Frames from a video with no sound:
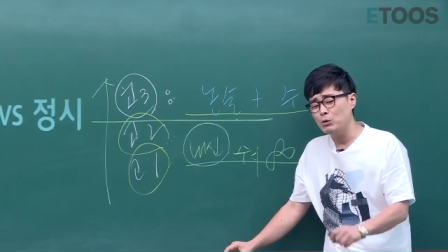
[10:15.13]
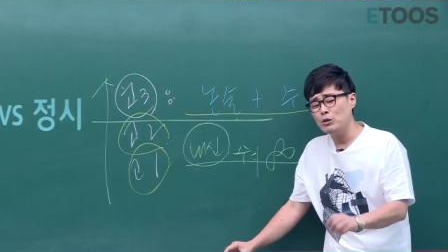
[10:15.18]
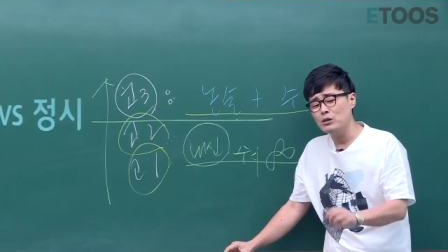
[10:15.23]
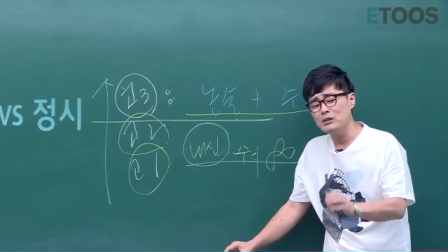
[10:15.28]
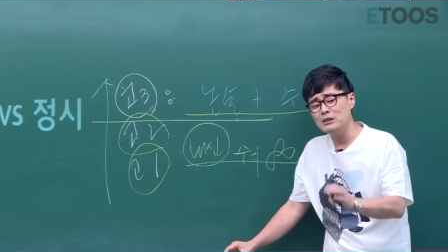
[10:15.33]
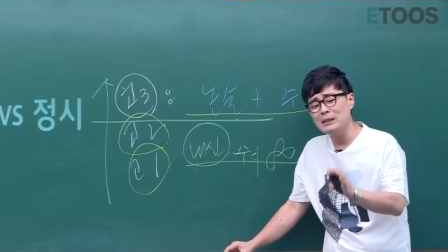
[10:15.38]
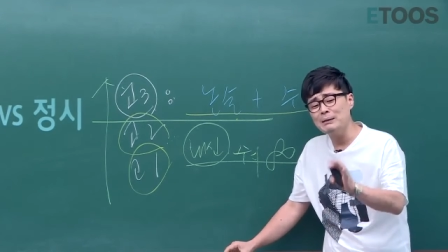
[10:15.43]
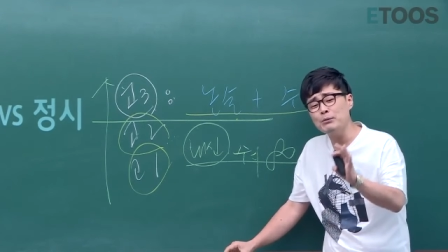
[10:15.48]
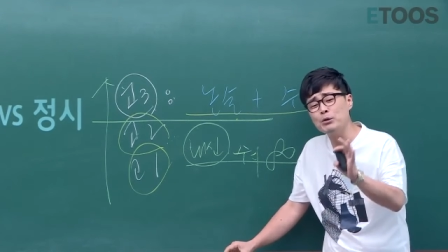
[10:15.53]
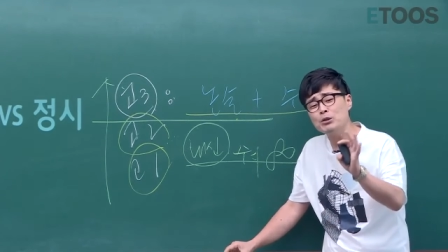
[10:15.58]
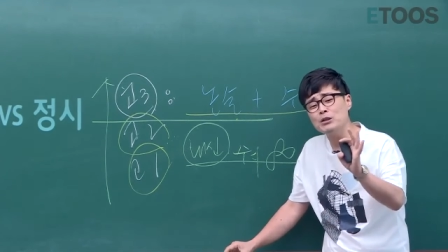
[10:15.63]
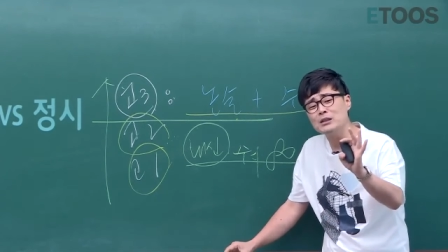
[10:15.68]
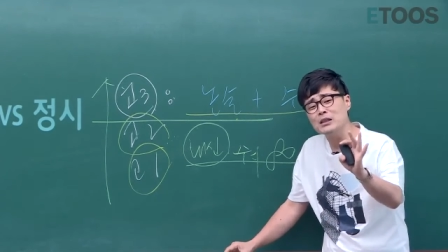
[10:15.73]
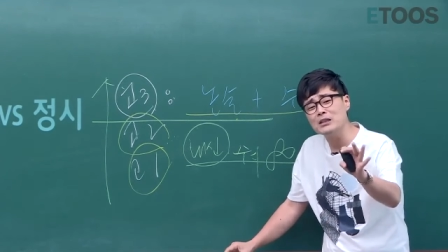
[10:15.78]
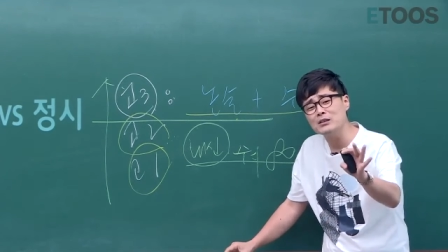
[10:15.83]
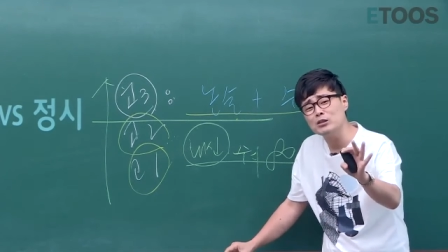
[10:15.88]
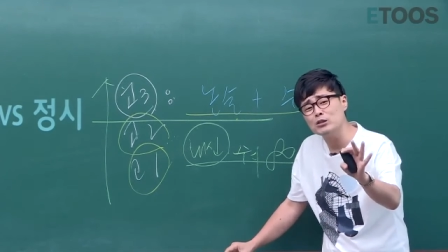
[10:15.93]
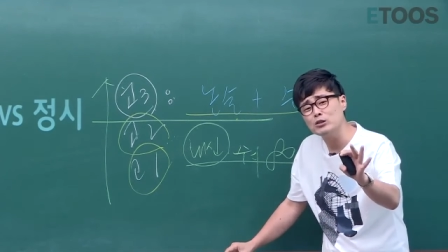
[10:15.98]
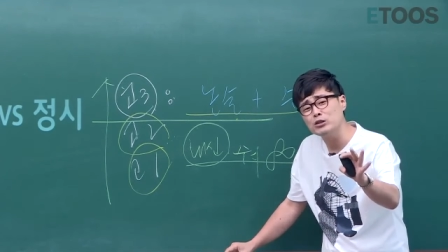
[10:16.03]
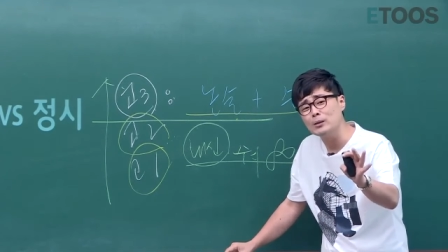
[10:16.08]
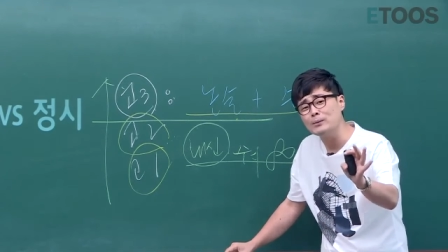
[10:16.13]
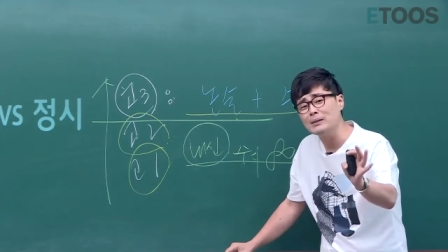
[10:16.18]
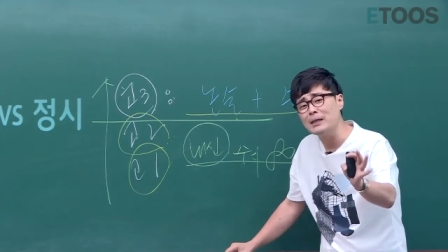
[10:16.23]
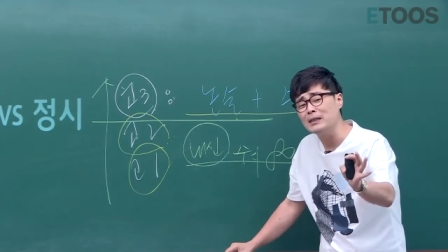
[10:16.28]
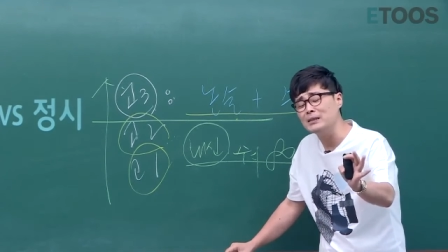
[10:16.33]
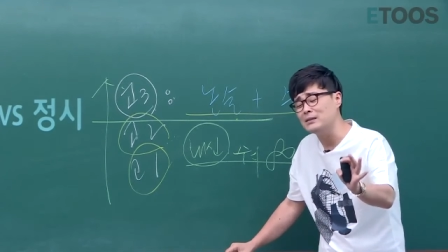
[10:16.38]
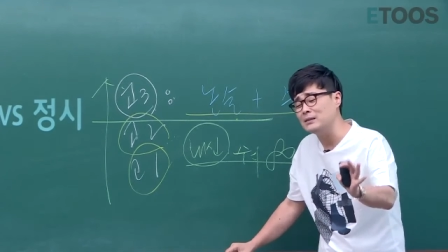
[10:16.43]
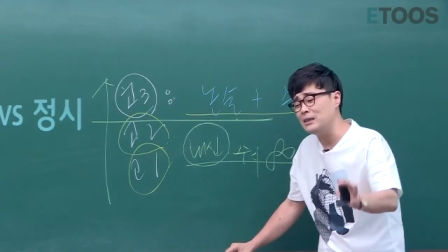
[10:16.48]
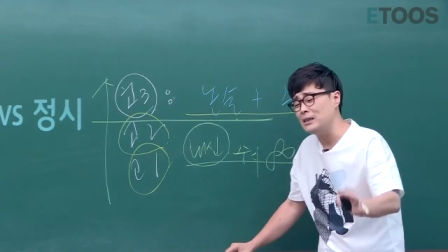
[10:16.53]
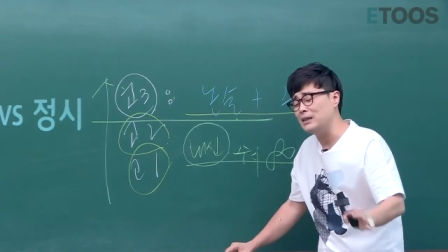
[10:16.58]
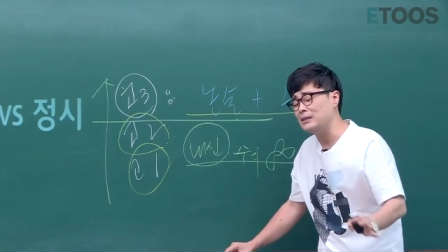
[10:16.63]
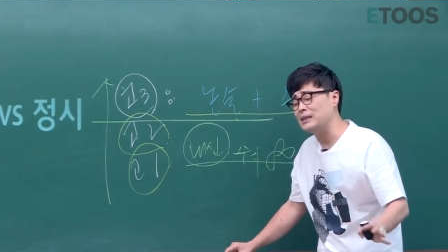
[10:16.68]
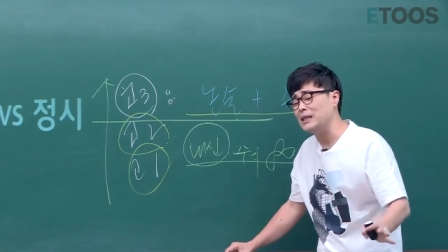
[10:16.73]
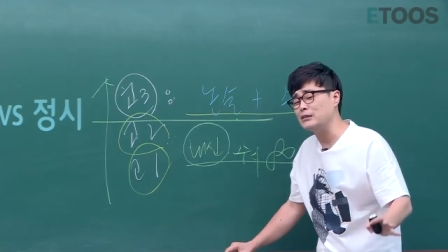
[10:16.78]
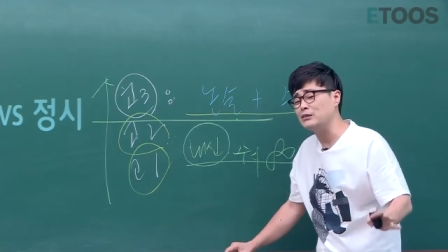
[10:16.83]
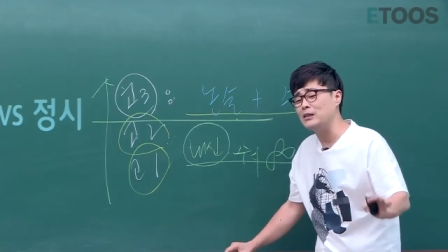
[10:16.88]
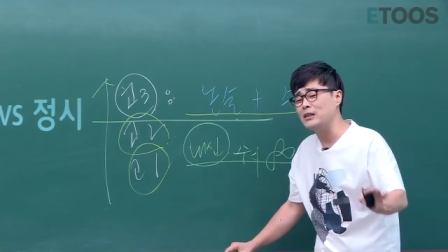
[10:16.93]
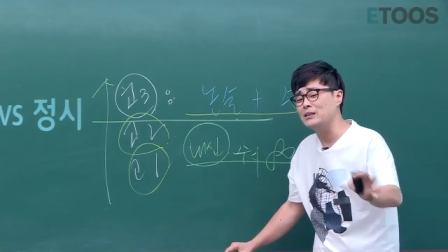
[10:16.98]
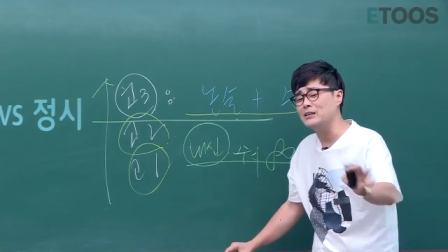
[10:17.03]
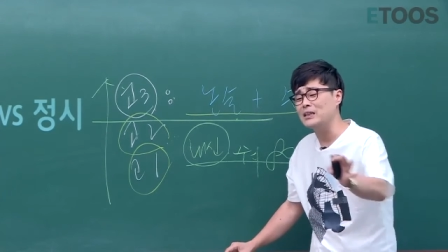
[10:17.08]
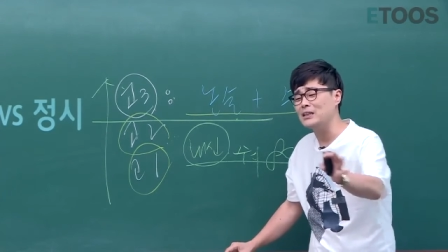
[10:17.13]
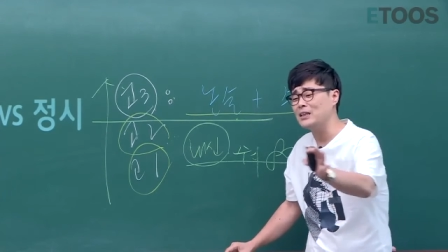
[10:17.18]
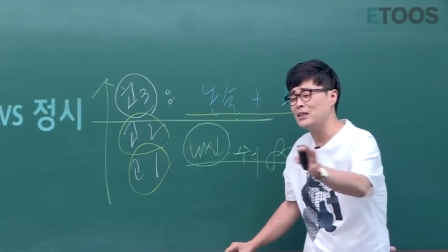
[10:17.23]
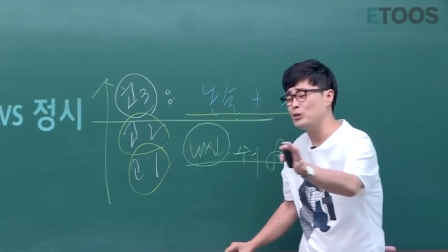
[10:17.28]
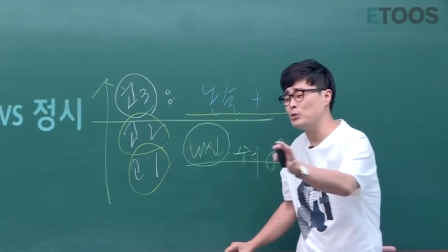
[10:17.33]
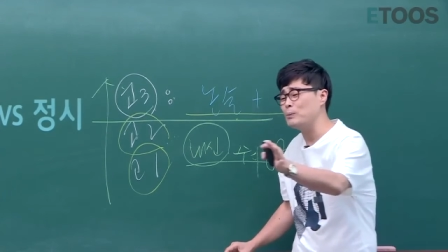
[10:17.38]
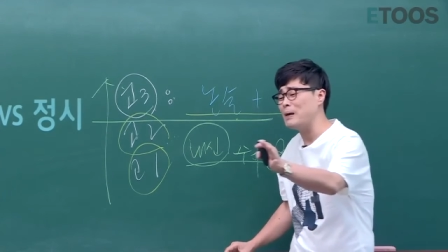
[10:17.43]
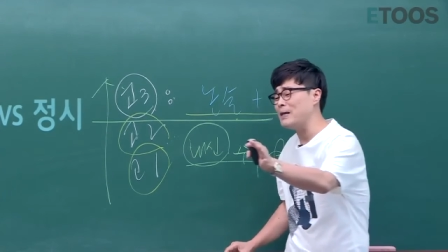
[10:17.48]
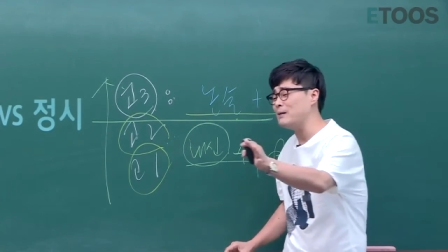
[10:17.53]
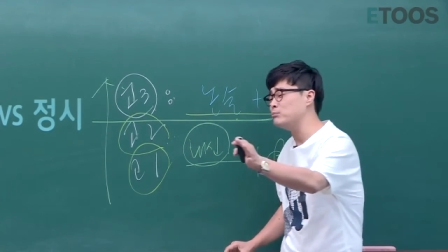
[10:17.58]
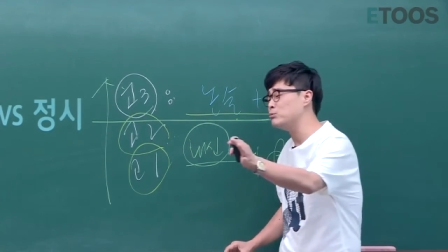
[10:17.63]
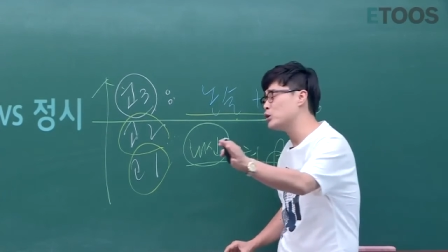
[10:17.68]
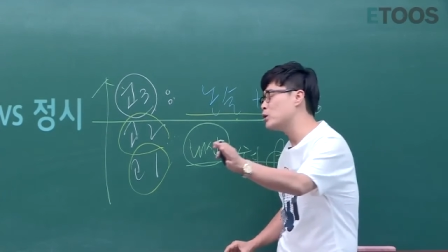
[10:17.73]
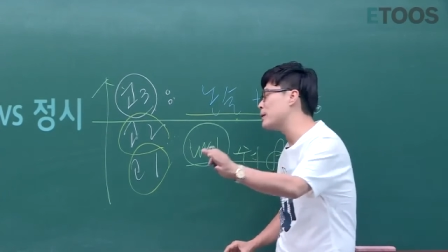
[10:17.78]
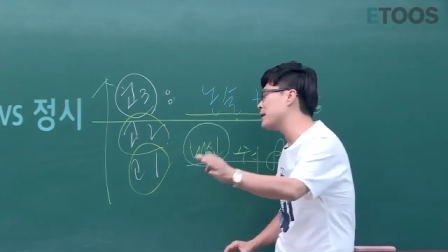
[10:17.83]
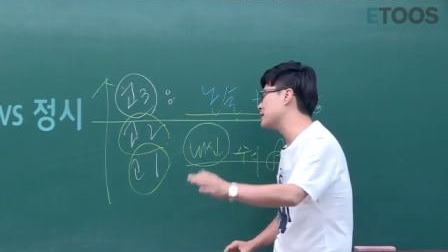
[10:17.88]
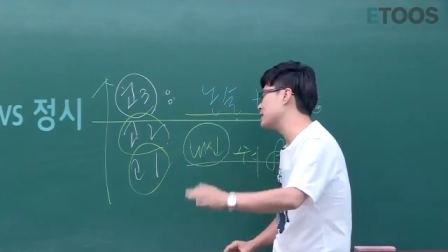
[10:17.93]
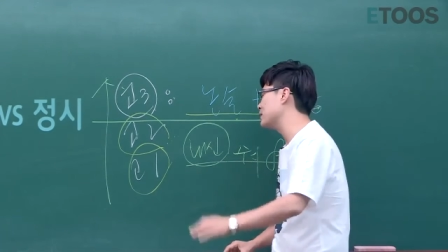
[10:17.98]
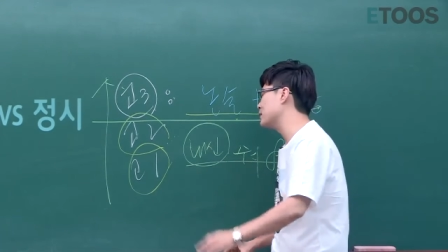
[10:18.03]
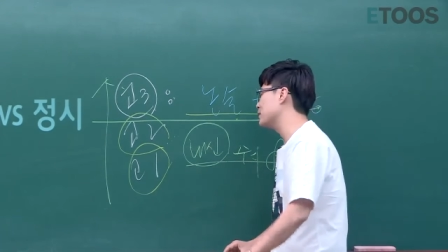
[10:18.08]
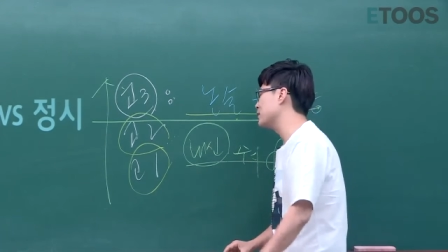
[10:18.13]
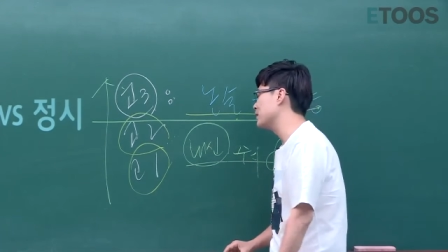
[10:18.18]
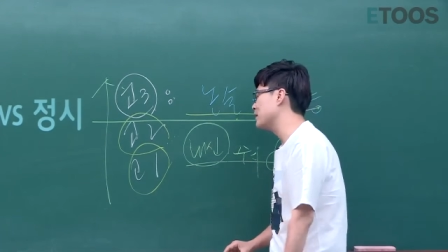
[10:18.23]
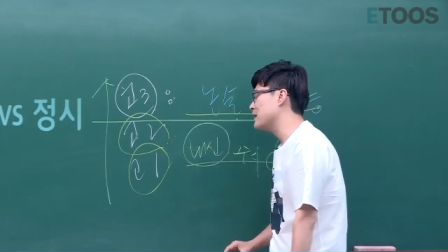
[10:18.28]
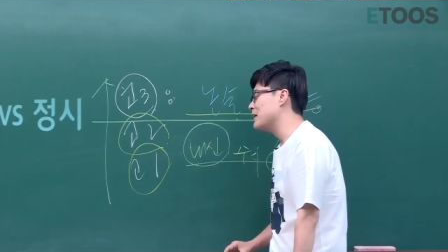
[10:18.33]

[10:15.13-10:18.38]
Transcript: 오늘도 3교시에서 수업을 했는데 재수생들한테 좀 많이 물어봤어요.